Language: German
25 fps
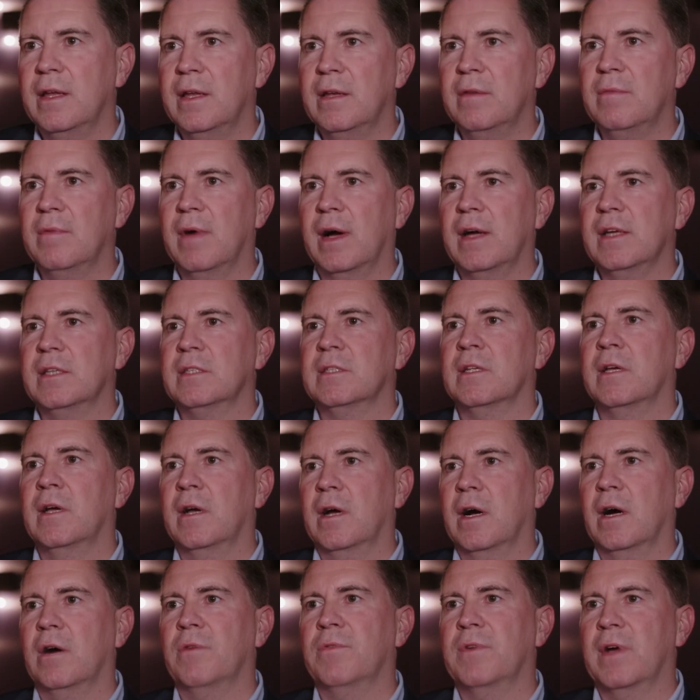Hinweis
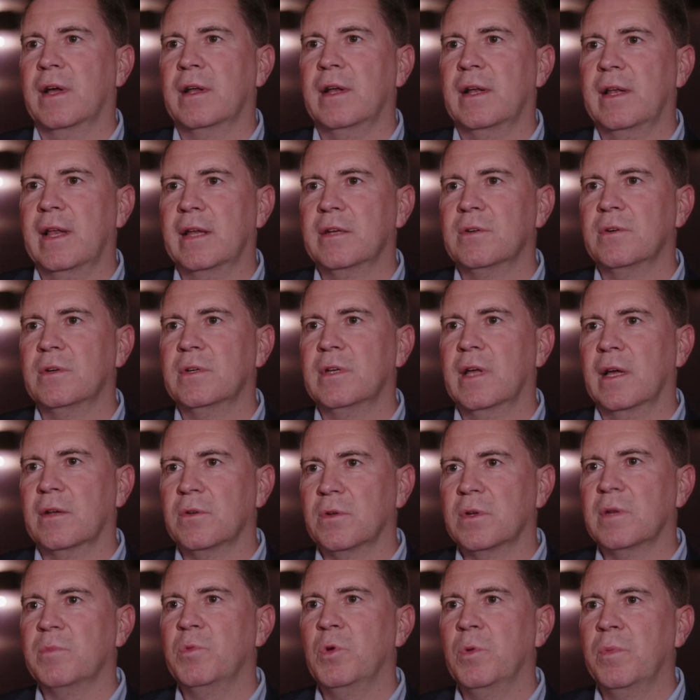auf Canaletto, der
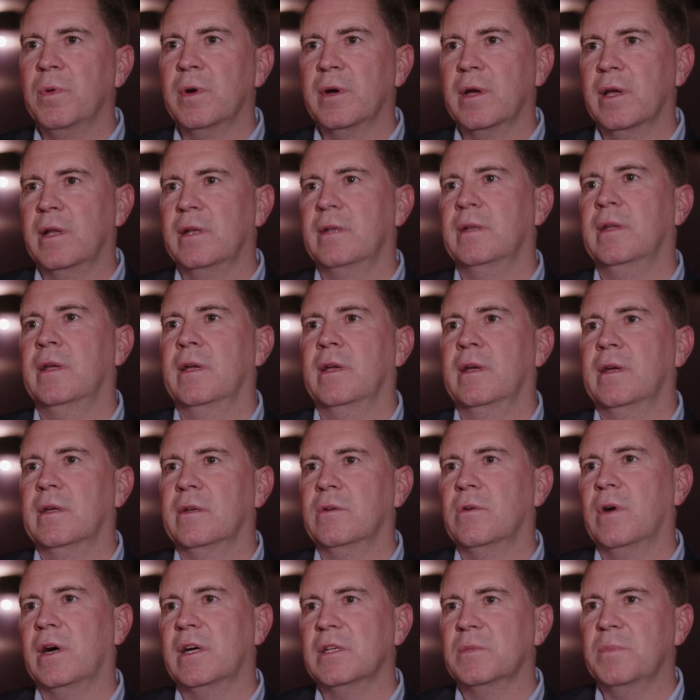dort im Übrigen
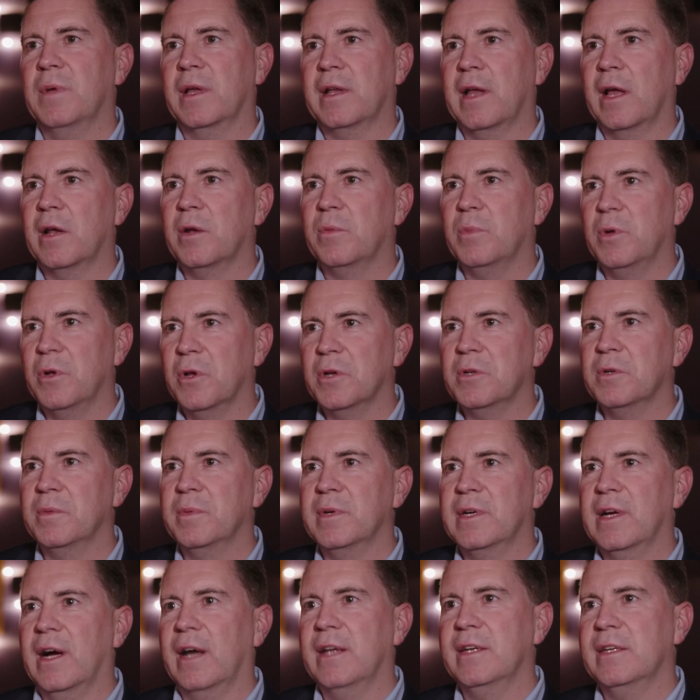nur als Bernardo
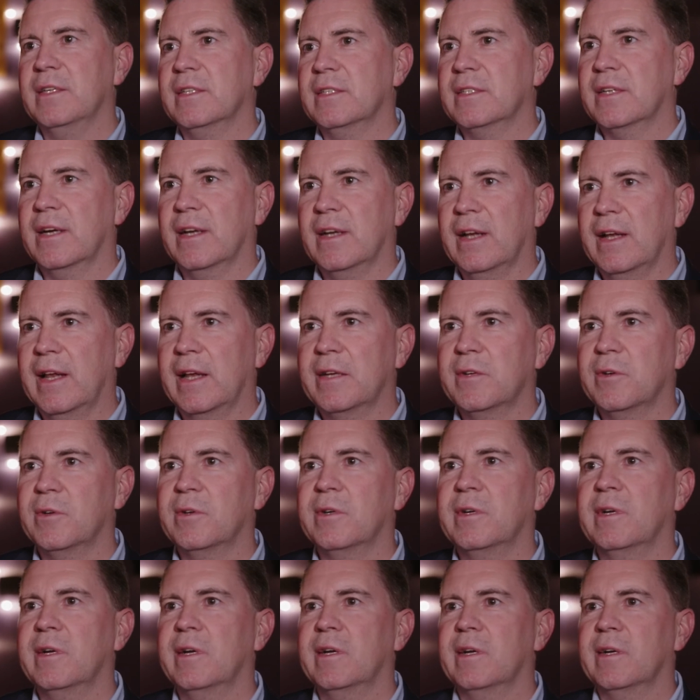Bellotto bekannt ist.
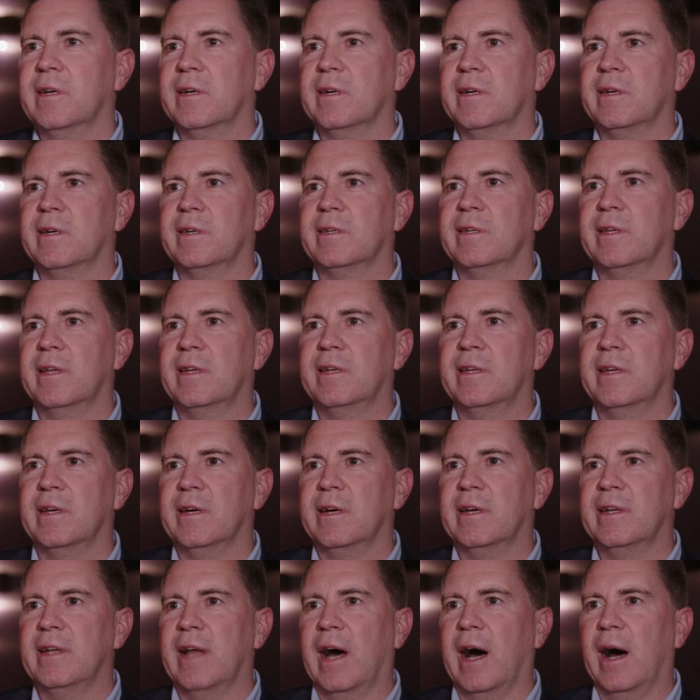Canaletto, äh,
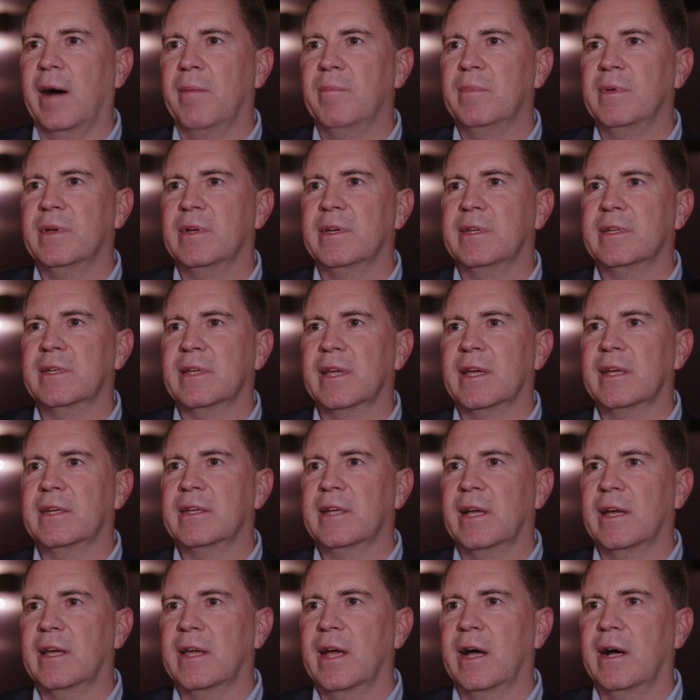den äh, Namen äh,
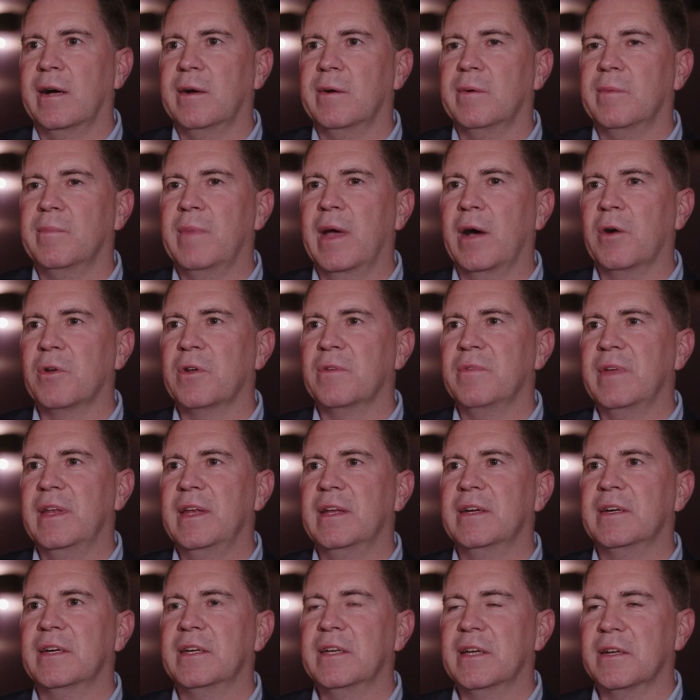trägt er ja mehr oder
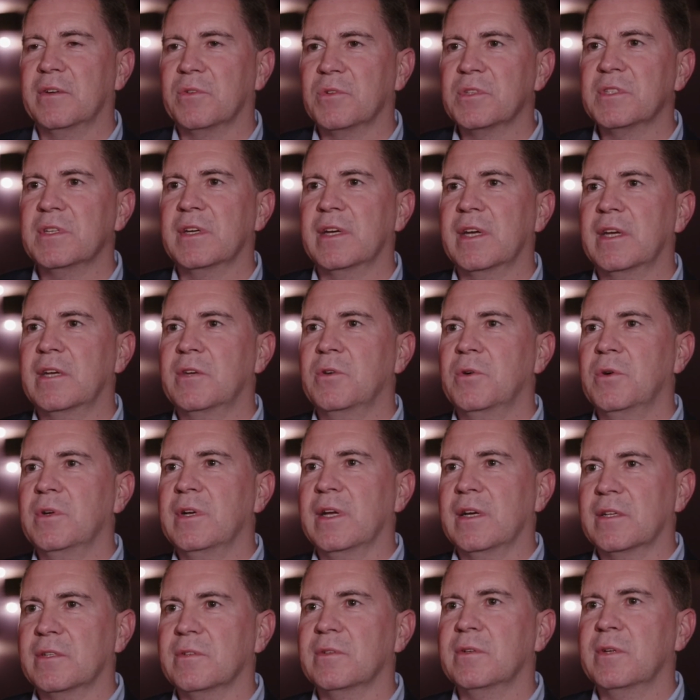weniger hier in unserer
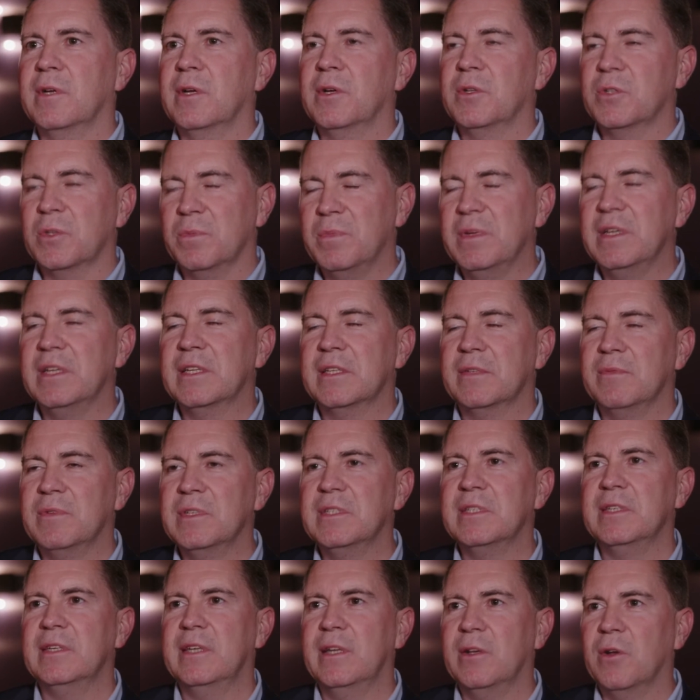Region. Also zumindest
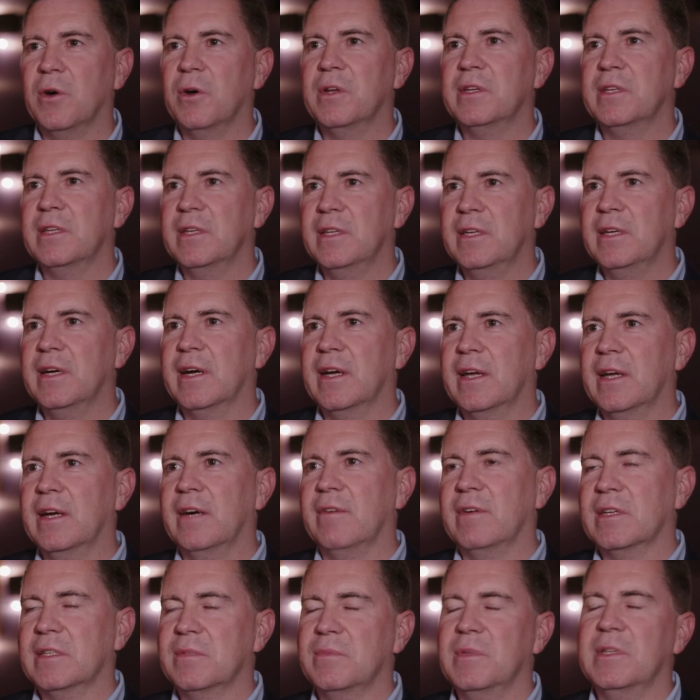wissen die Leute hier
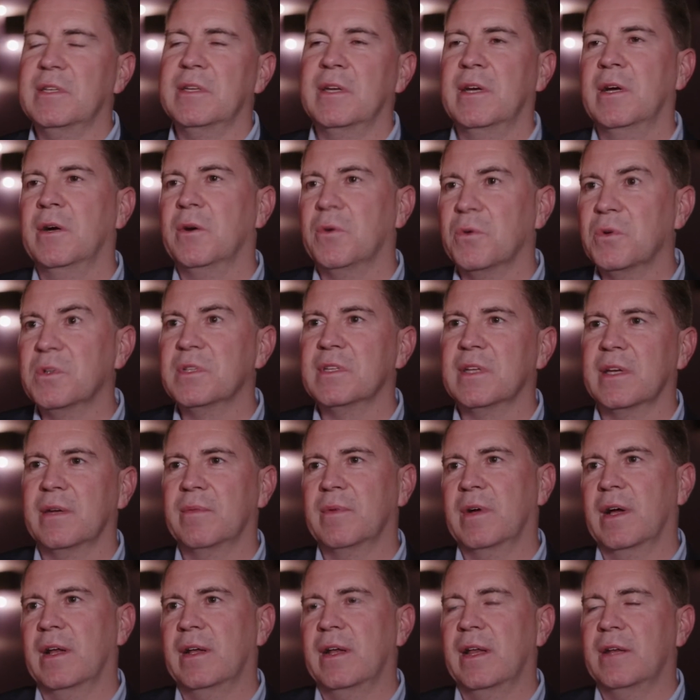eher was mit
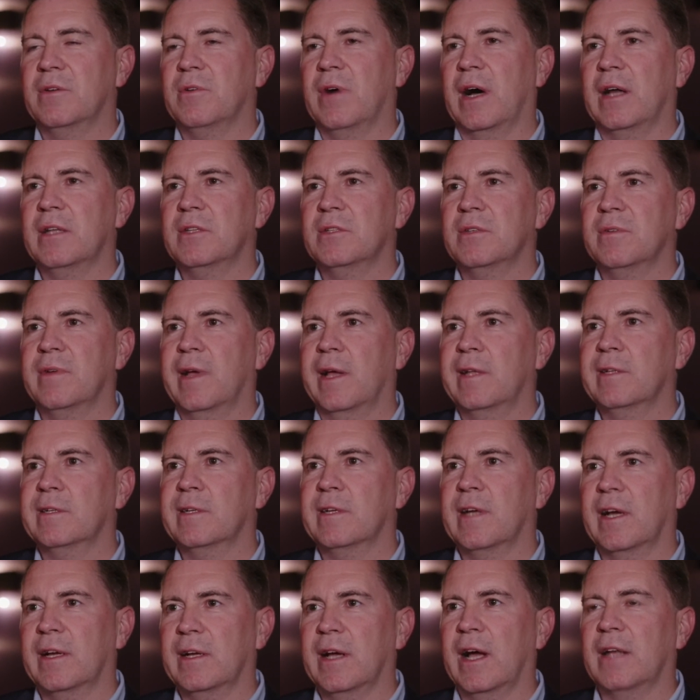unserem Canaletto äh,
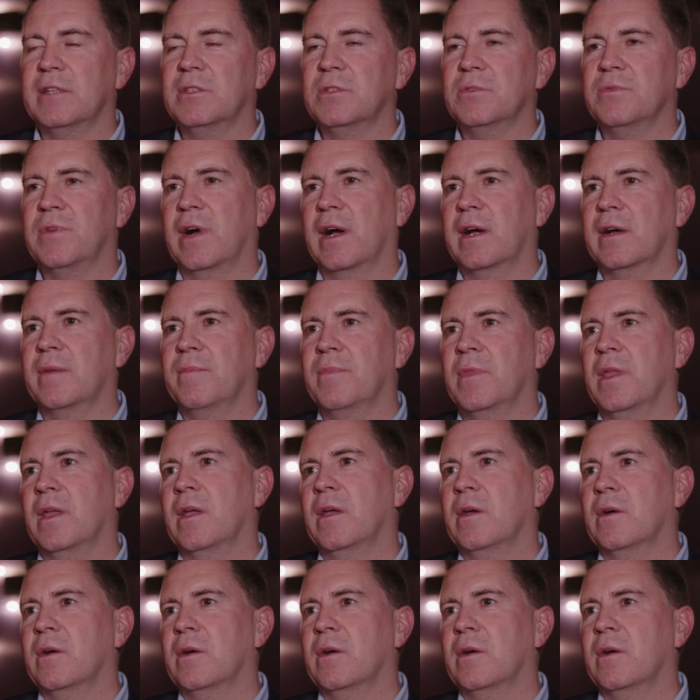anzufangen.